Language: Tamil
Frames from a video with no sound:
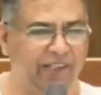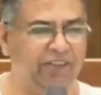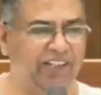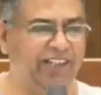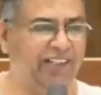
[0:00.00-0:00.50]

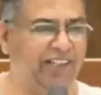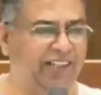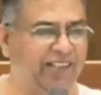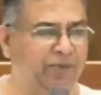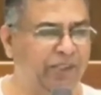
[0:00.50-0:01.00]
மனைவி சொன்னாங்களா ஐயா
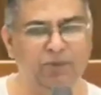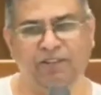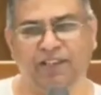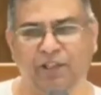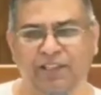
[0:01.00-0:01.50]
பெரிய
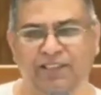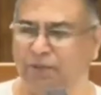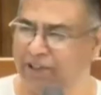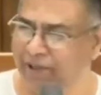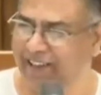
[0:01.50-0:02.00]
பூனை வர ஓட்டையிலே
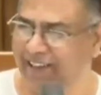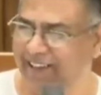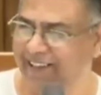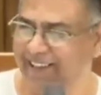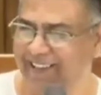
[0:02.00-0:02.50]
சின்ன பூனை வந்துருமே
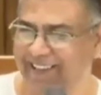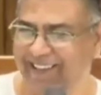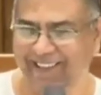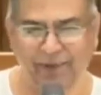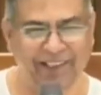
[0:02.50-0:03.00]

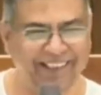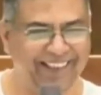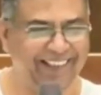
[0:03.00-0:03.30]
எப்படி